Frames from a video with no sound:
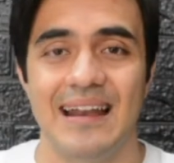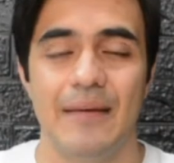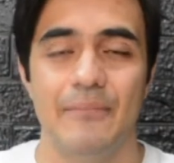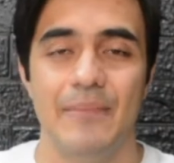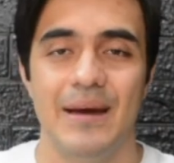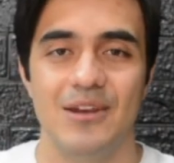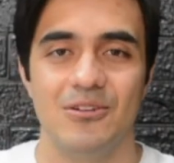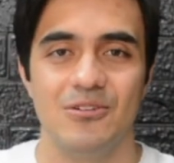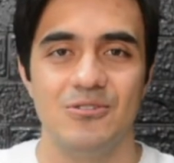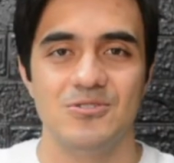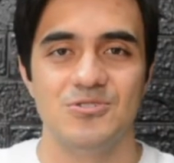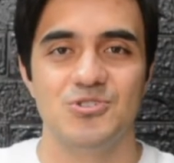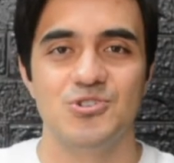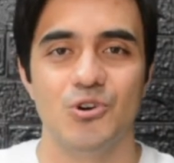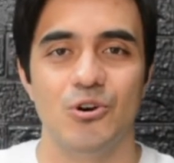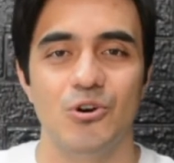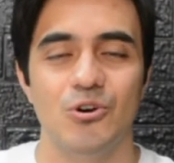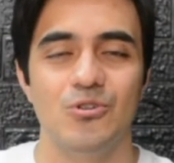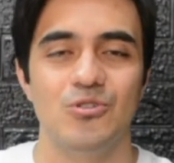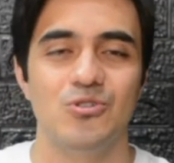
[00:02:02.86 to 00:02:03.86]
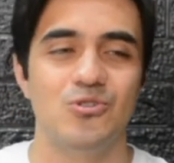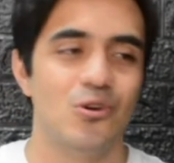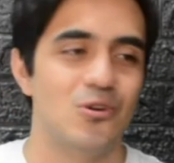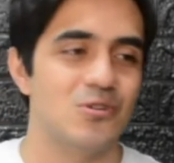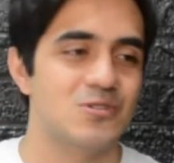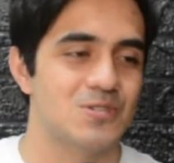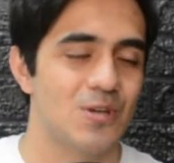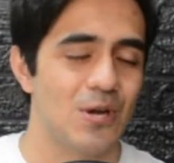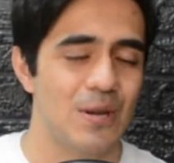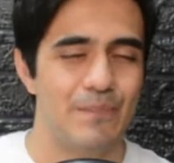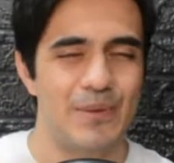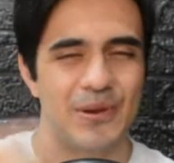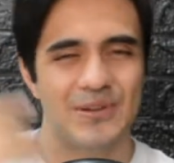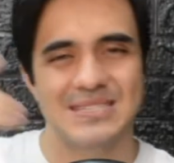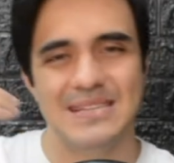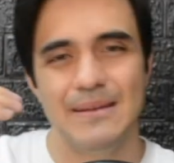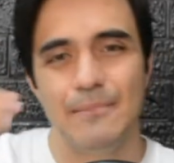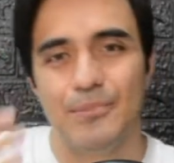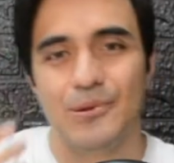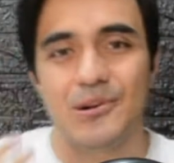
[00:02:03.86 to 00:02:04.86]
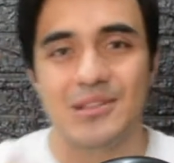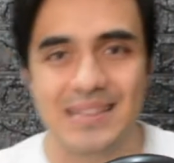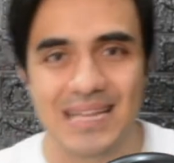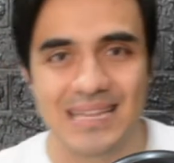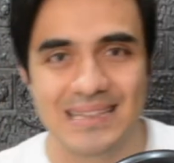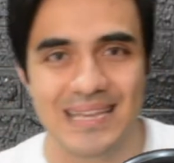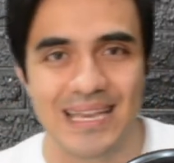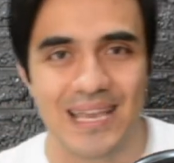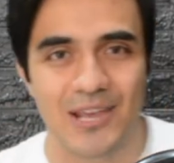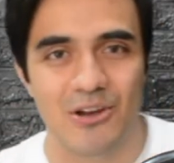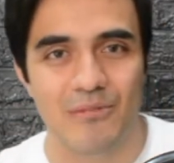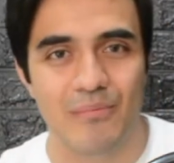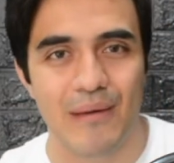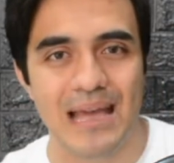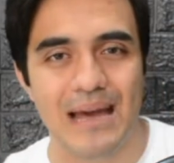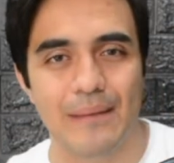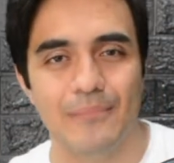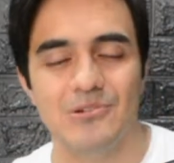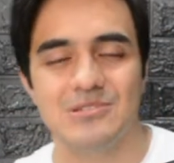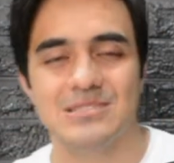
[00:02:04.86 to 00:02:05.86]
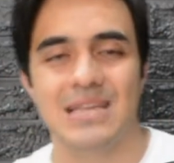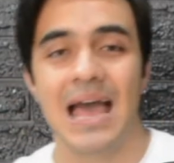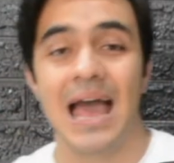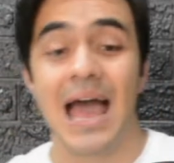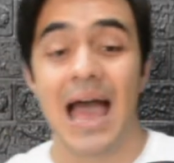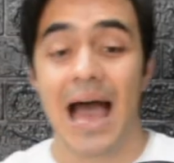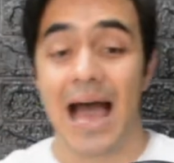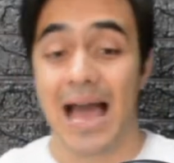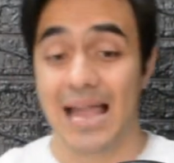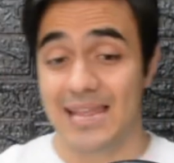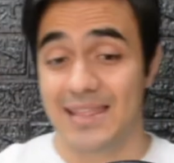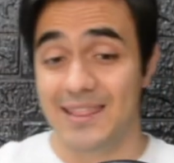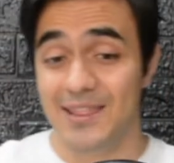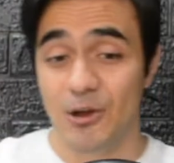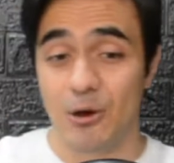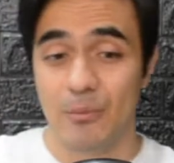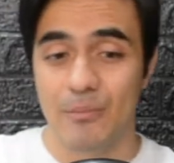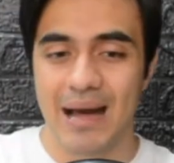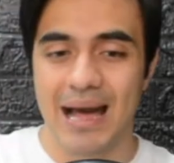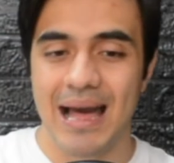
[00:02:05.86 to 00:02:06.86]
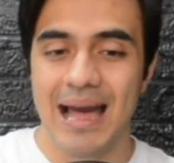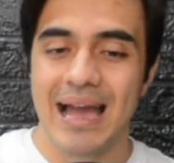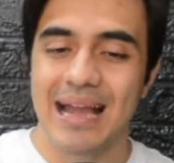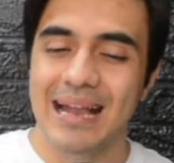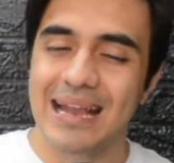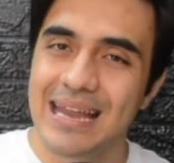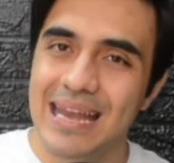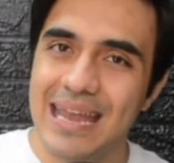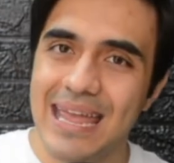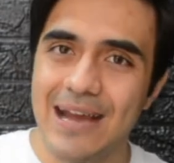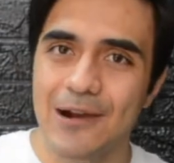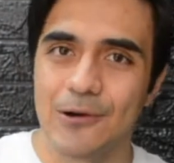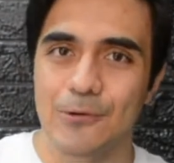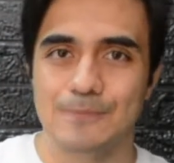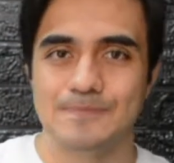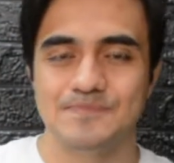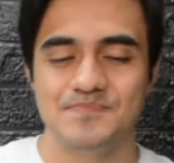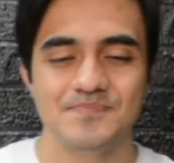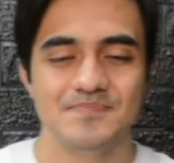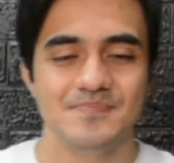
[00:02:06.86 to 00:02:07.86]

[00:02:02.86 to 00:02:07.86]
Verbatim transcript: la mano, yo no lo soy, pero es importante que hoy vayamos al idioma griego.